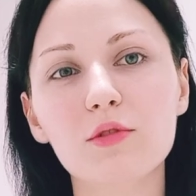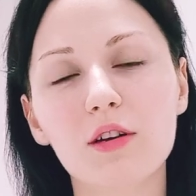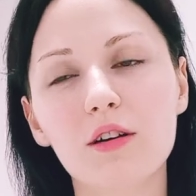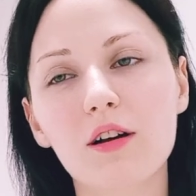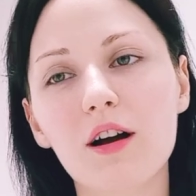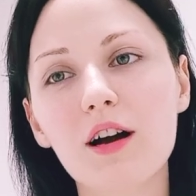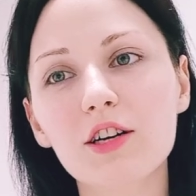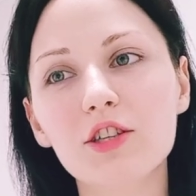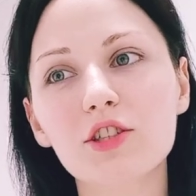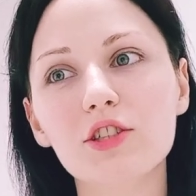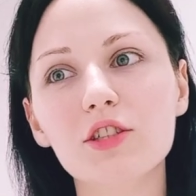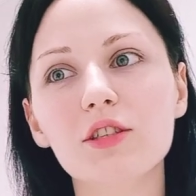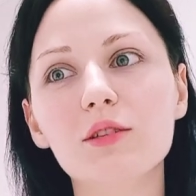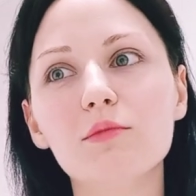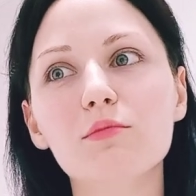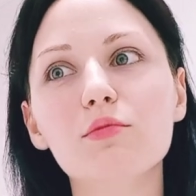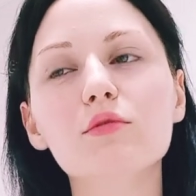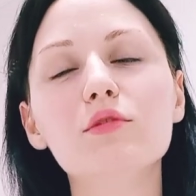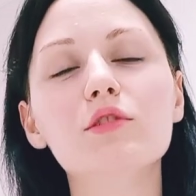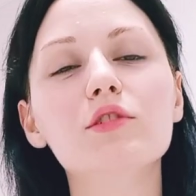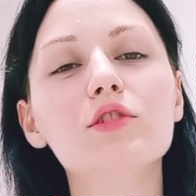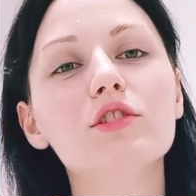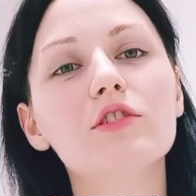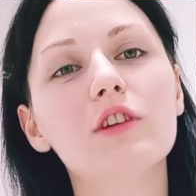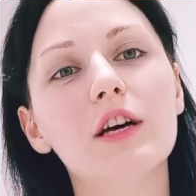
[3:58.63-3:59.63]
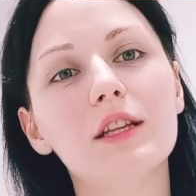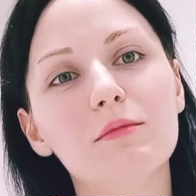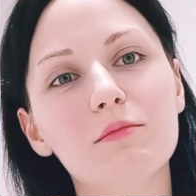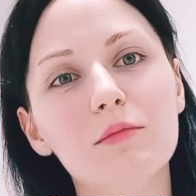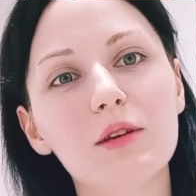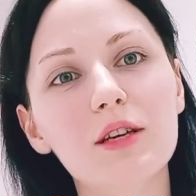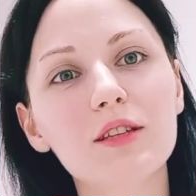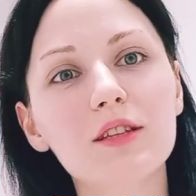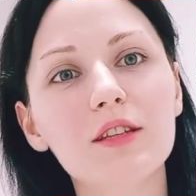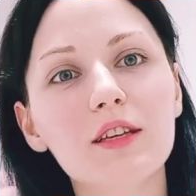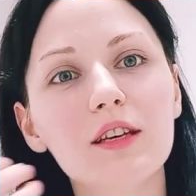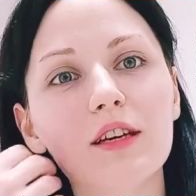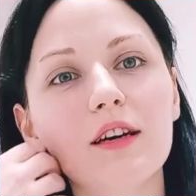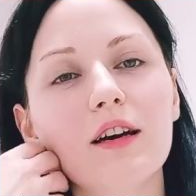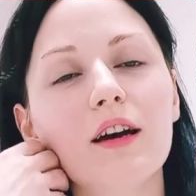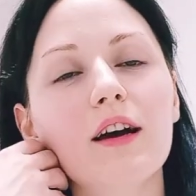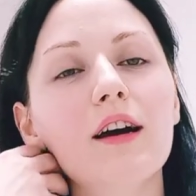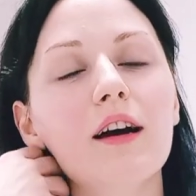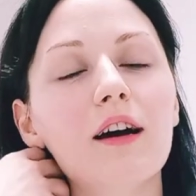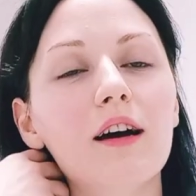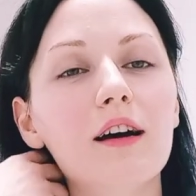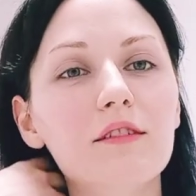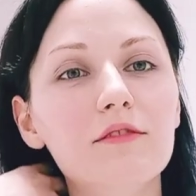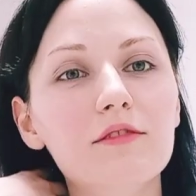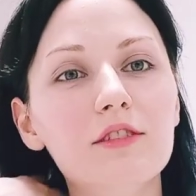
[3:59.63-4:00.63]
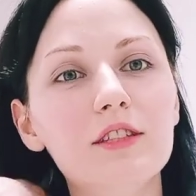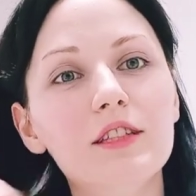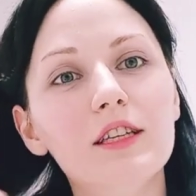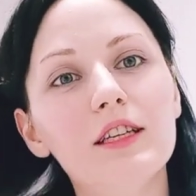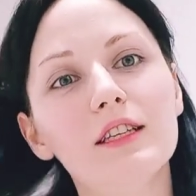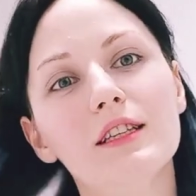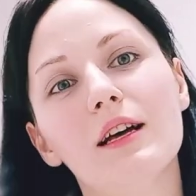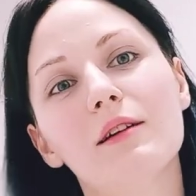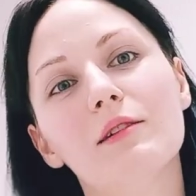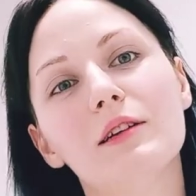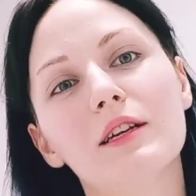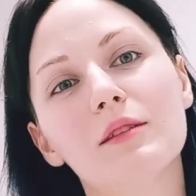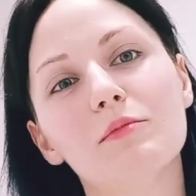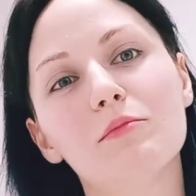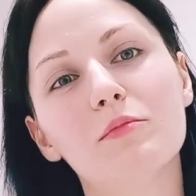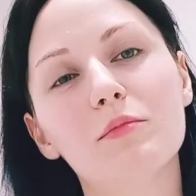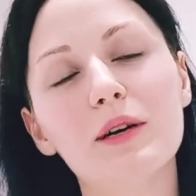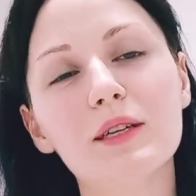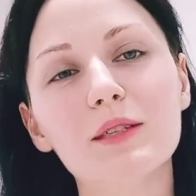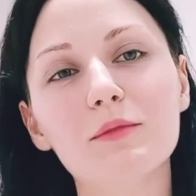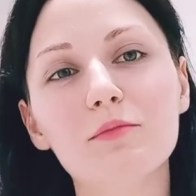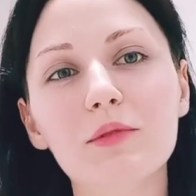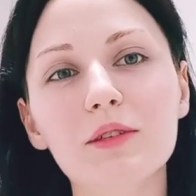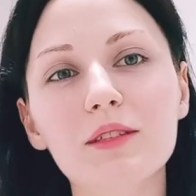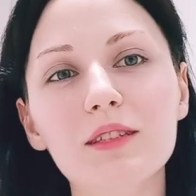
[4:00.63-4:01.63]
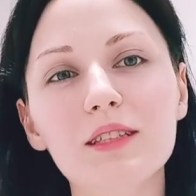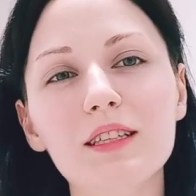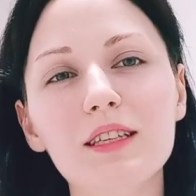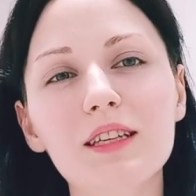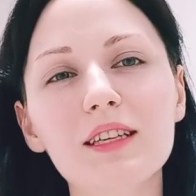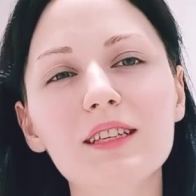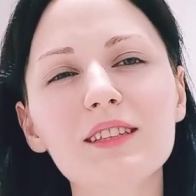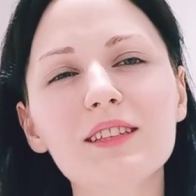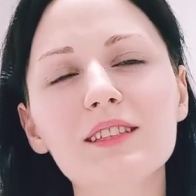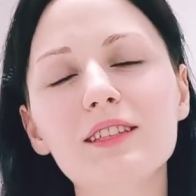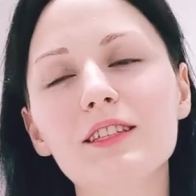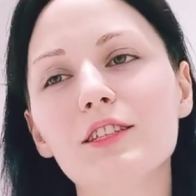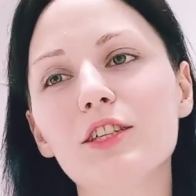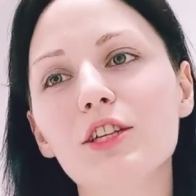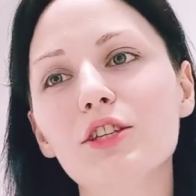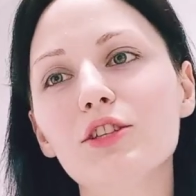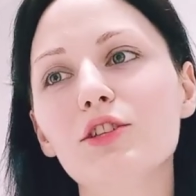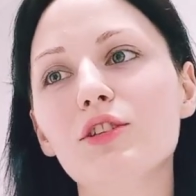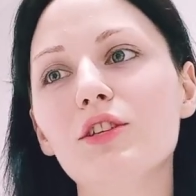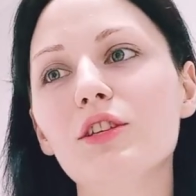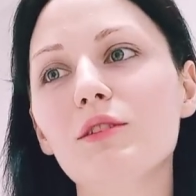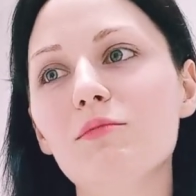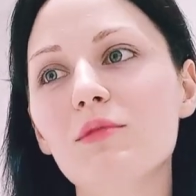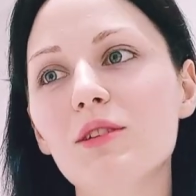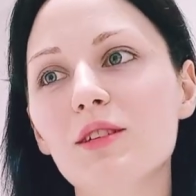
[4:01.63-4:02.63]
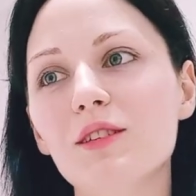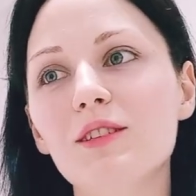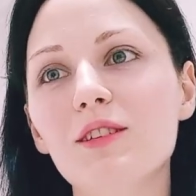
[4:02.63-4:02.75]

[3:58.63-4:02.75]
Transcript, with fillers: а как же не будет же отметки в ветеринарном паспорте? Это совершенно не имеет